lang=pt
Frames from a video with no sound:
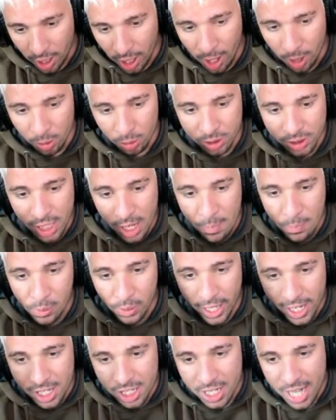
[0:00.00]
eu não sei
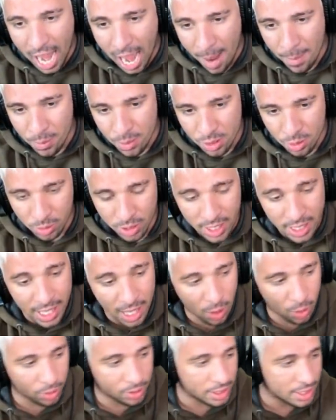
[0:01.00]
por que diabos, o que, que
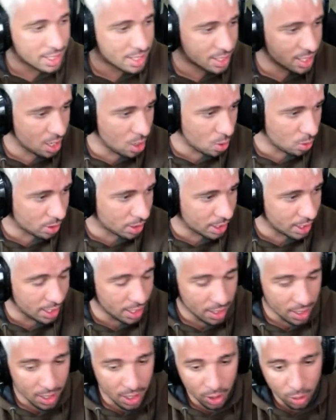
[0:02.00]
aconteceu,
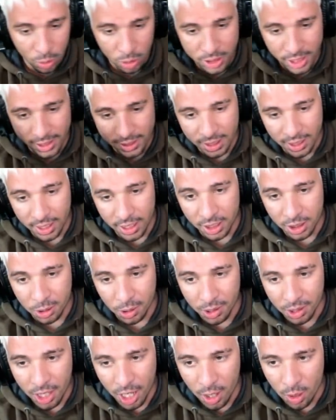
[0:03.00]
que no dia seguinte
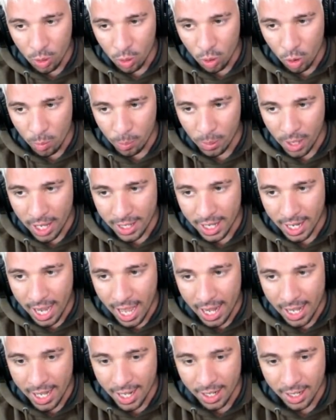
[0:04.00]
eu entrei no grupo lá da
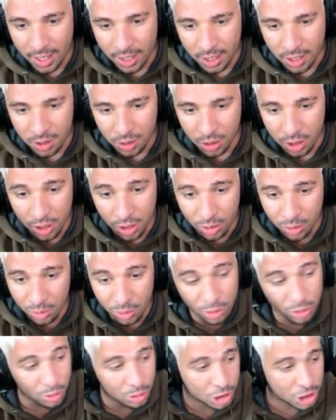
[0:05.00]
Garena e, e
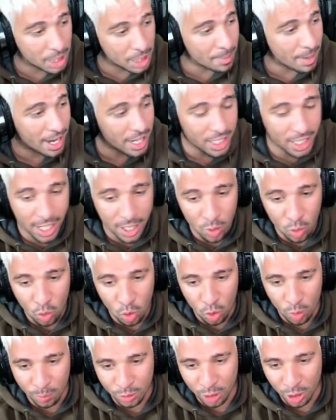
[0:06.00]
não, não, tinha mais ninguém no
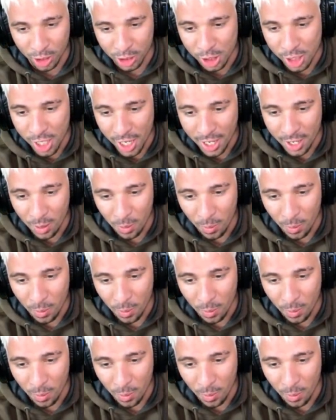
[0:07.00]
grupo, só tinha